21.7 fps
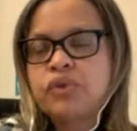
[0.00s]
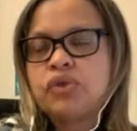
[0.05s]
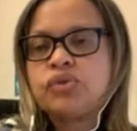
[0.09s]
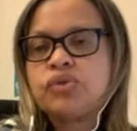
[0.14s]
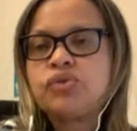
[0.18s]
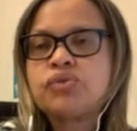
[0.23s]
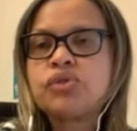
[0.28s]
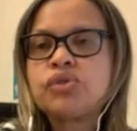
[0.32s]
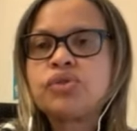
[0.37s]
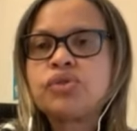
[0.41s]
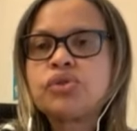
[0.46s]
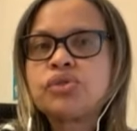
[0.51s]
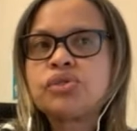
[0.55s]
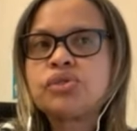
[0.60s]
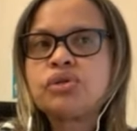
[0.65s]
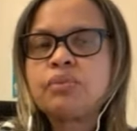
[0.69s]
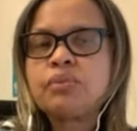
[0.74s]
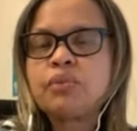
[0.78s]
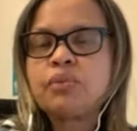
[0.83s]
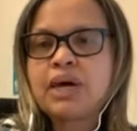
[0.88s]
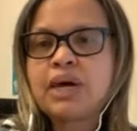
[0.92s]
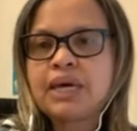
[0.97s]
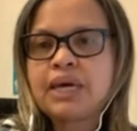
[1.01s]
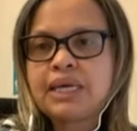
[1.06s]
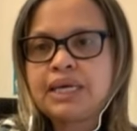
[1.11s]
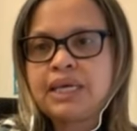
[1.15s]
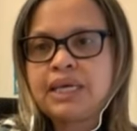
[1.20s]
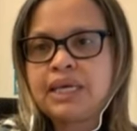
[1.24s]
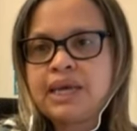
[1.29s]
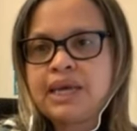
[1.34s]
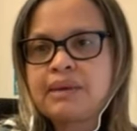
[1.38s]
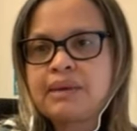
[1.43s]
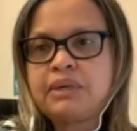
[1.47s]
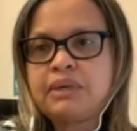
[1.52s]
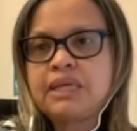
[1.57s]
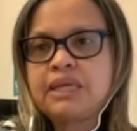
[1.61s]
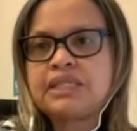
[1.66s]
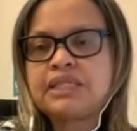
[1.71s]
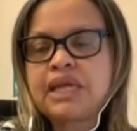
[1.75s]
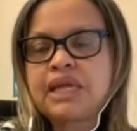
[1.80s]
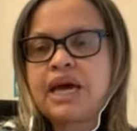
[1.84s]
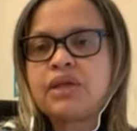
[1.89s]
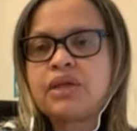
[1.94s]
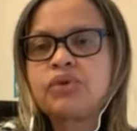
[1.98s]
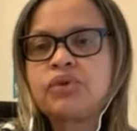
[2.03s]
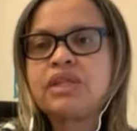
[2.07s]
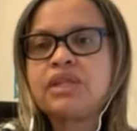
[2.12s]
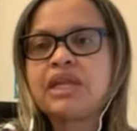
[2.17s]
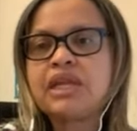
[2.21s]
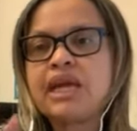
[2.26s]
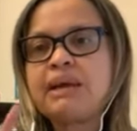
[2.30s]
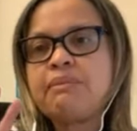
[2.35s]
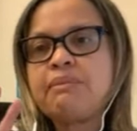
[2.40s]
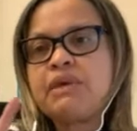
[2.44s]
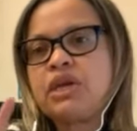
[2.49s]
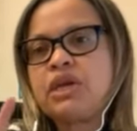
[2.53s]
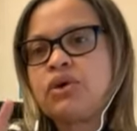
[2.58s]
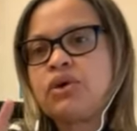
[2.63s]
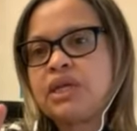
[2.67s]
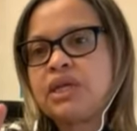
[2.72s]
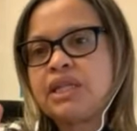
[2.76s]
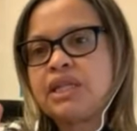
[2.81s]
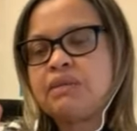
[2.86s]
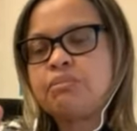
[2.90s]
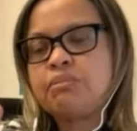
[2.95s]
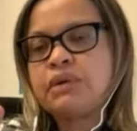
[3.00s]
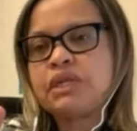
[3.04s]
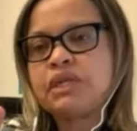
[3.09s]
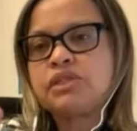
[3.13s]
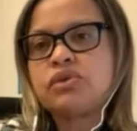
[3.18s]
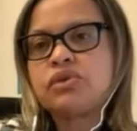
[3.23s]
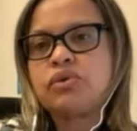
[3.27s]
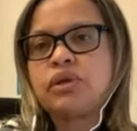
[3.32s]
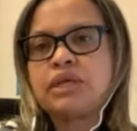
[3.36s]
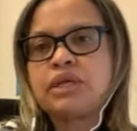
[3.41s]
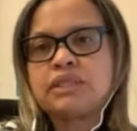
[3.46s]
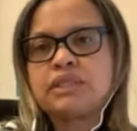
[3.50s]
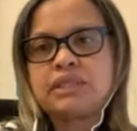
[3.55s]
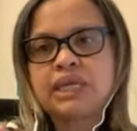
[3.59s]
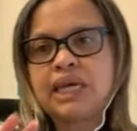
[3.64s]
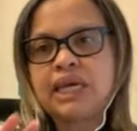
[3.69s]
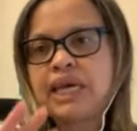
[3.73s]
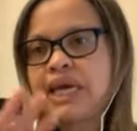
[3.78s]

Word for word: Nosotros somos aquí en mi estado 3 millones de personas